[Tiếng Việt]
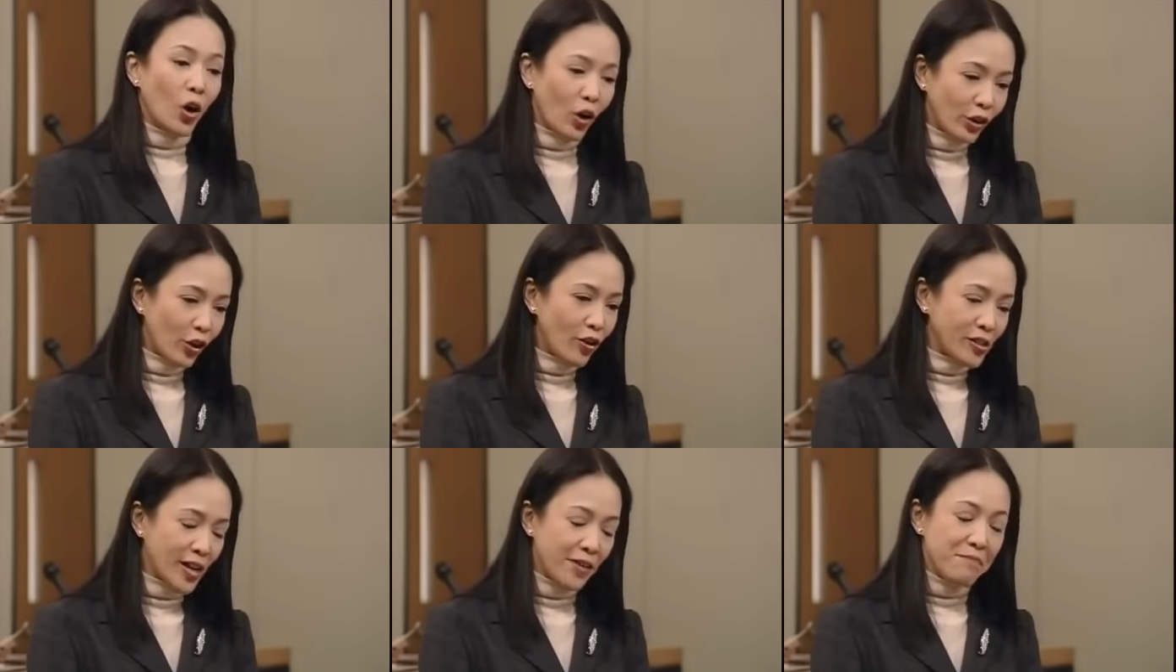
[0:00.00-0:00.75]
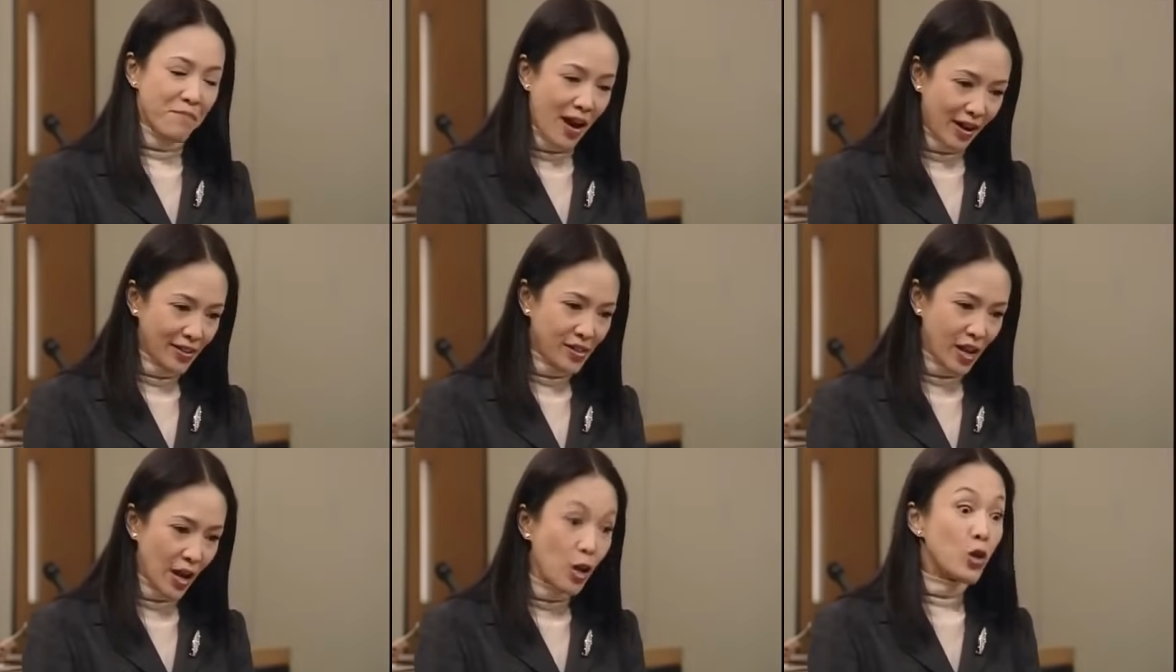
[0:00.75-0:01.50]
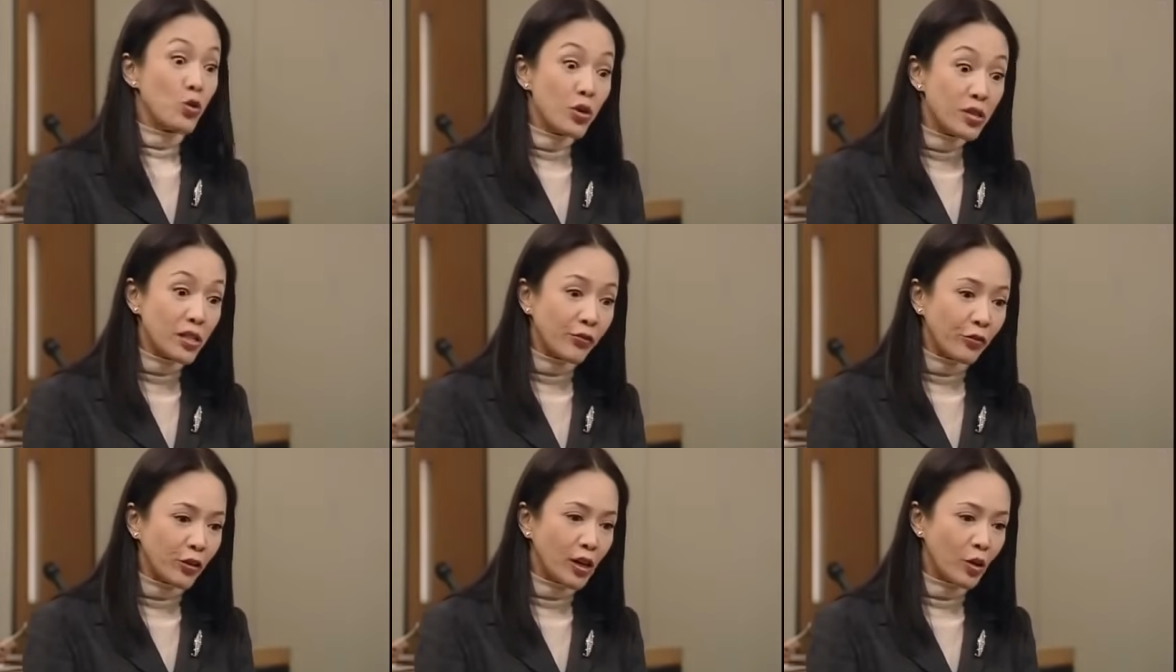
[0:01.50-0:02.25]
Thân chủ của tôi không cho mượn, cho nên
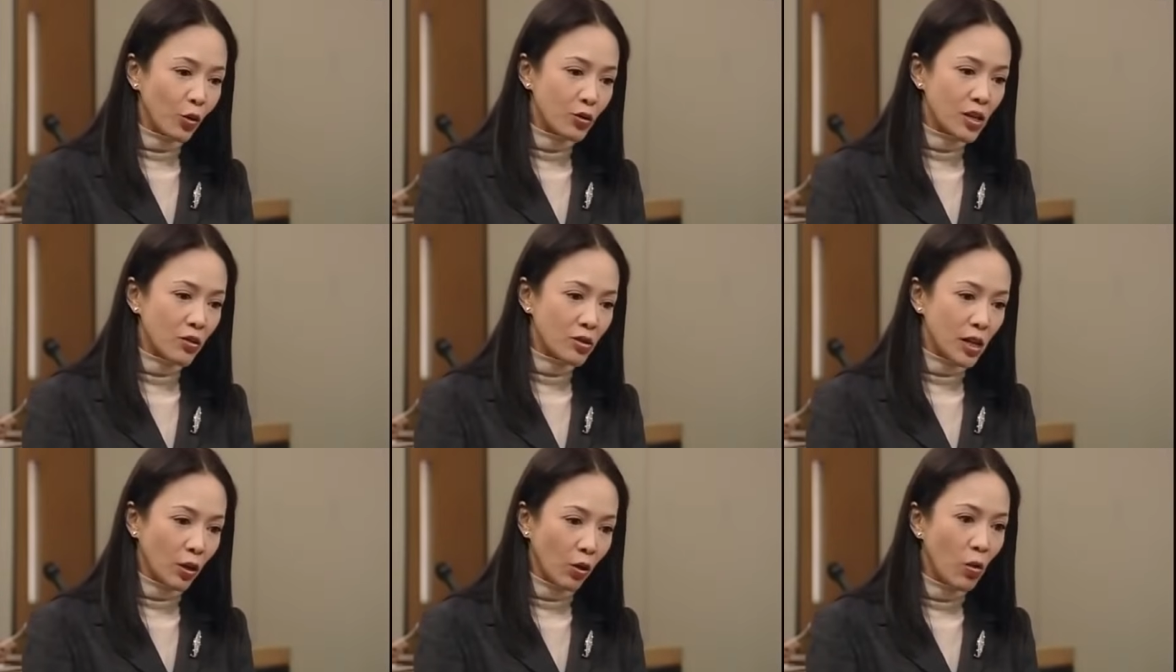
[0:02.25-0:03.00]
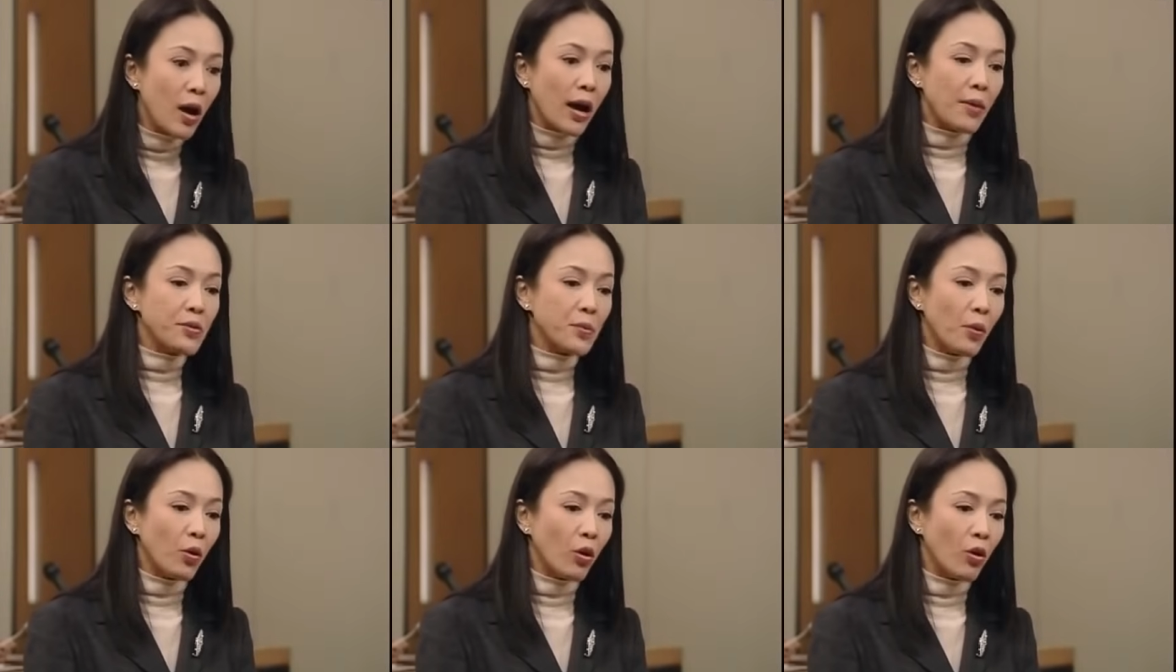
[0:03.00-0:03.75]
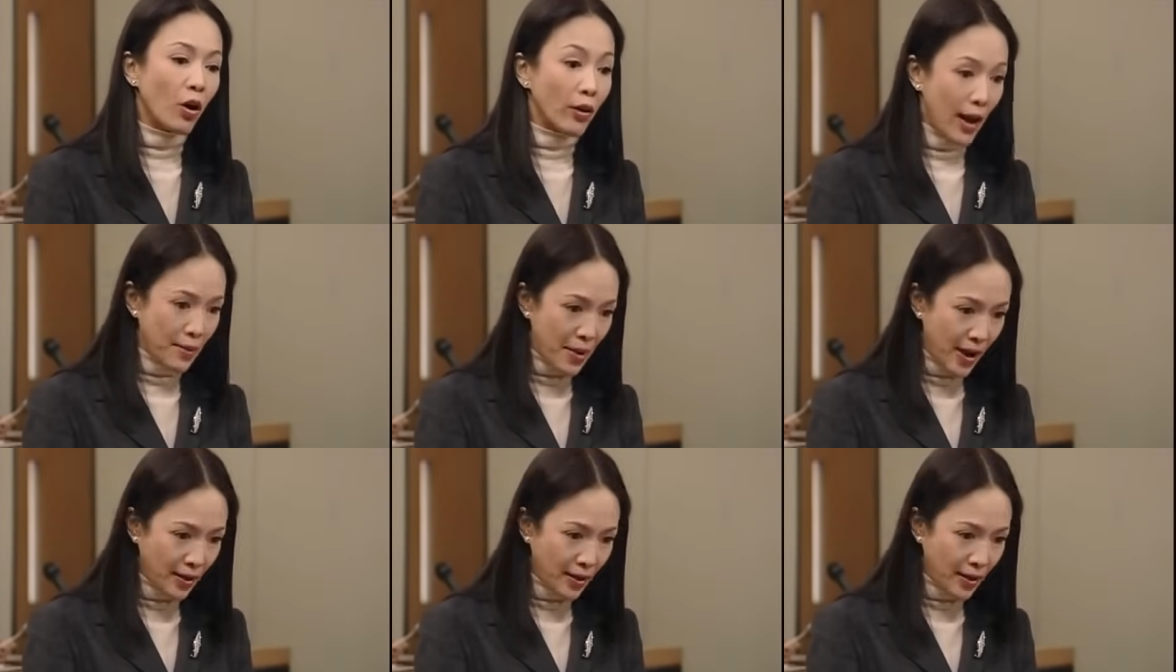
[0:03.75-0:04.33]
cô đã căm hận ổng, tìm cách vu cáo ổng, có